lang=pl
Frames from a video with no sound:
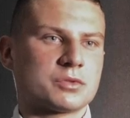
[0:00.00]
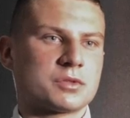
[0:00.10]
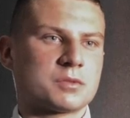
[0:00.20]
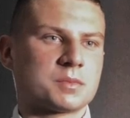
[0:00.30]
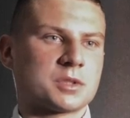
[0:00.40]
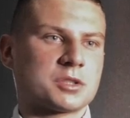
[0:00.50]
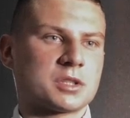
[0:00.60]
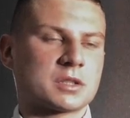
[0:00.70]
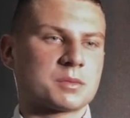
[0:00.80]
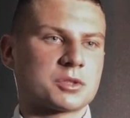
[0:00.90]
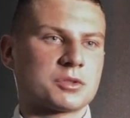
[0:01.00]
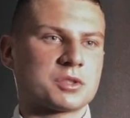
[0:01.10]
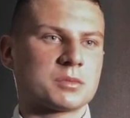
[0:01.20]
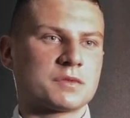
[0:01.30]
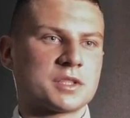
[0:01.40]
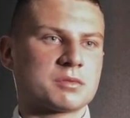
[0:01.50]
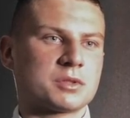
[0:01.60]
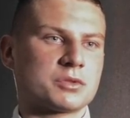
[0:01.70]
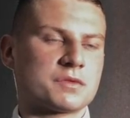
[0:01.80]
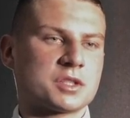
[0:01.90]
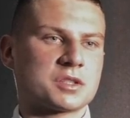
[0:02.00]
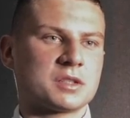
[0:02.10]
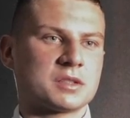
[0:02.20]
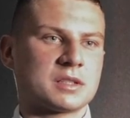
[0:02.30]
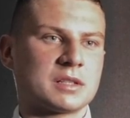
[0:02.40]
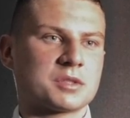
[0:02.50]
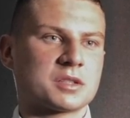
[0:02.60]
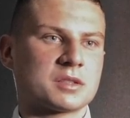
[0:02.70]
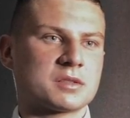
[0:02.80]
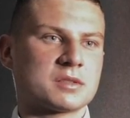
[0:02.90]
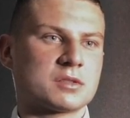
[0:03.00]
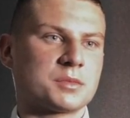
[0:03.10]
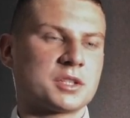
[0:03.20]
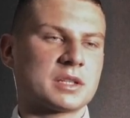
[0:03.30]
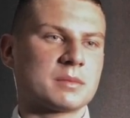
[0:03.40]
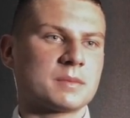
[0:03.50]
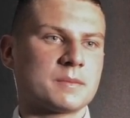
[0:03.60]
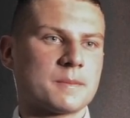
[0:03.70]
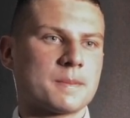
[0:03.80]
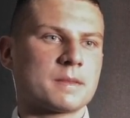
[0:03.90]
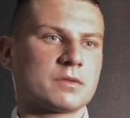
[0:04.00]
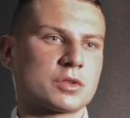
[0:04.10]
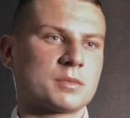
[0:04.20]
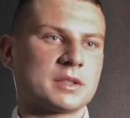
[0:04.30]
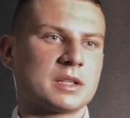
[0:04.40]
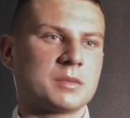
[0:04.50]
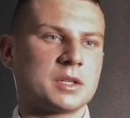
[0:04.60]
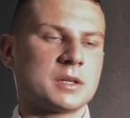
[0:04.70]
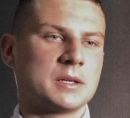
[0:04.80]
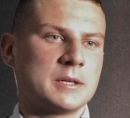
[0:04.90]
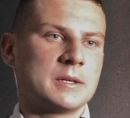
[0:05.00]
już też jak przychodziłem do Wisły, już wcześniej znałem się też z Dominikiem mm, Furmanem i